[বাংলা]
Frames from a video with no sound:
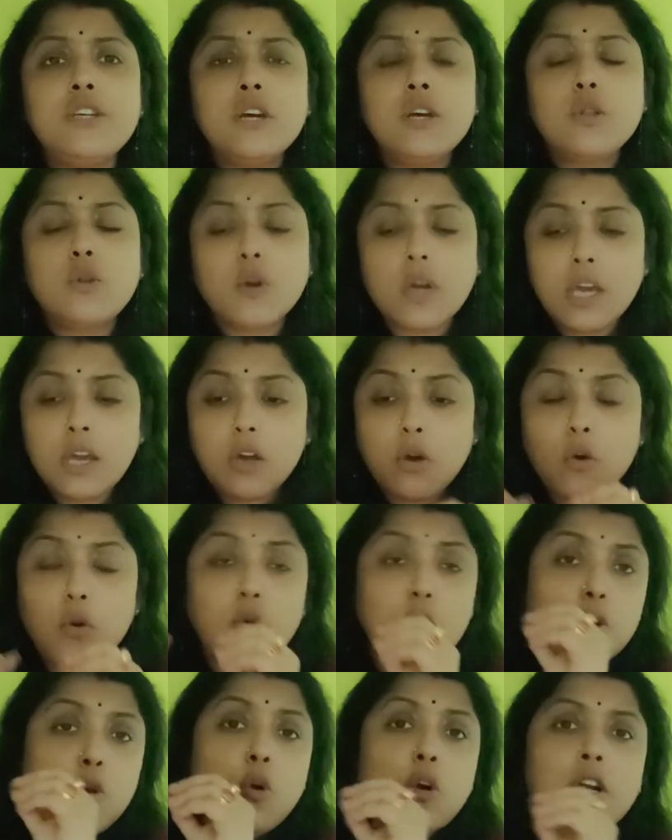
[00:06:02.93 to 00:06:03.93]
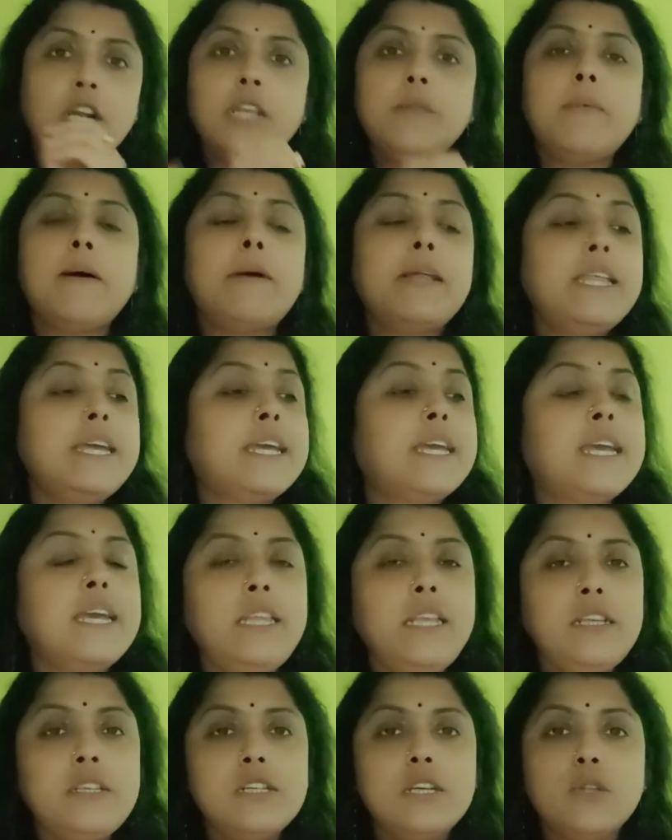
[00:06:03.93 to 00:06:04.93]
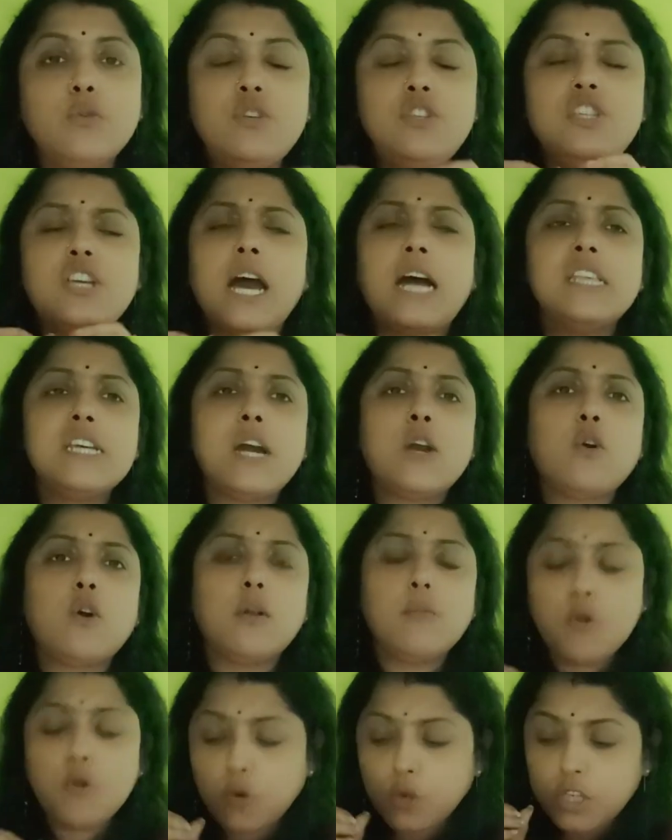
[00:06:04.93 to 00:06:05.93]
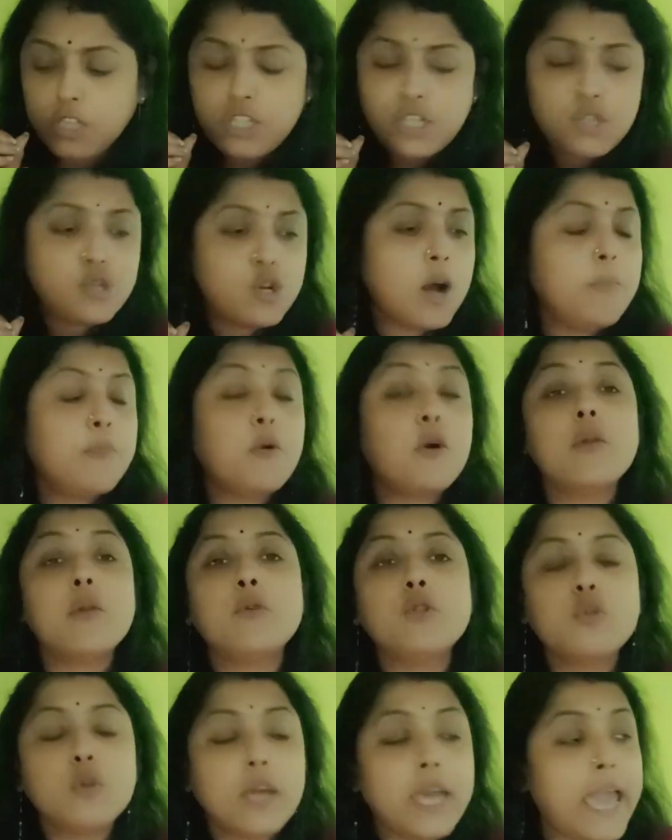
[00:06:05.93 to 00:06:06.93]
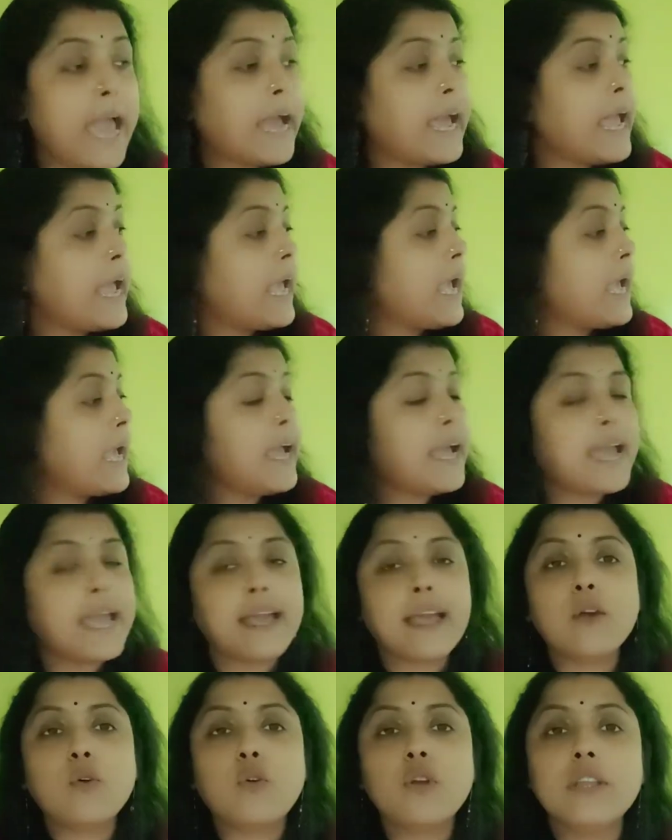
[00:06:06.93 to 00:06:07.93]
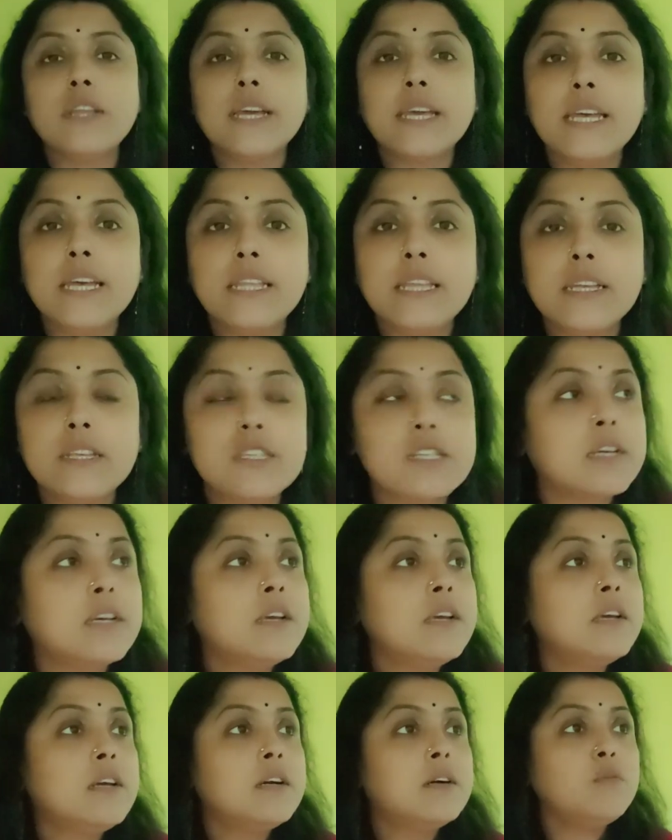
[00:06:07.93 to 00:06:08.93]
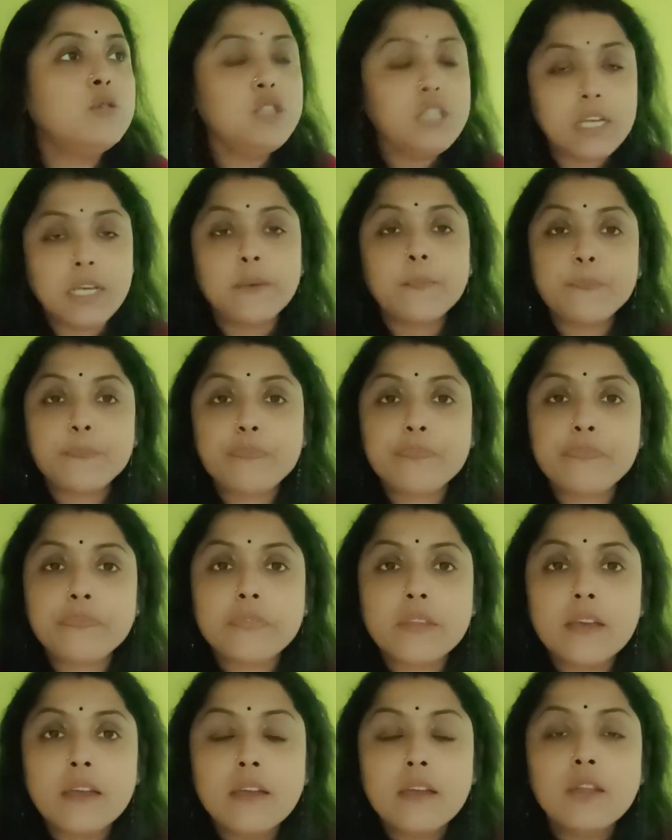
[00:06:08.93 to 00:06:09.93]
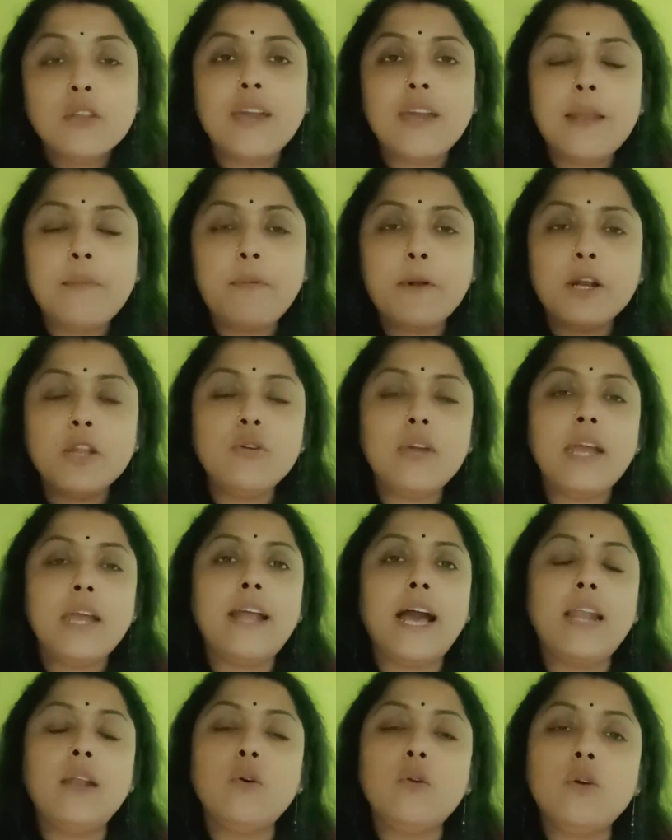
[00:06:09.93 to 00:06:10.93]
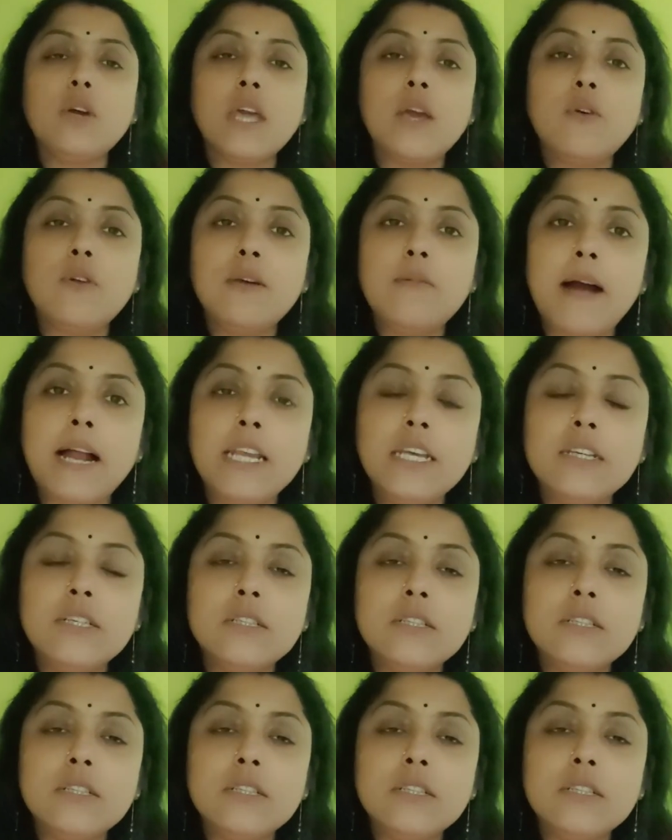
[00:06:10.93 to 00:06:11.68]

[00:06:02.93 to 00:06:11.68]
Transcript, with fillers: তোকে লোকনাথ বাবা দেখিয়ে দিচ্ছে তুই যা যা কর্ম করেছিস সব কর্ম তোকে এক এক এক এক এক করে দেখিয়ে দিচ্ছে বুঝলি তো এরপরে তুই এই ডায়লগুলো কি করে মারিস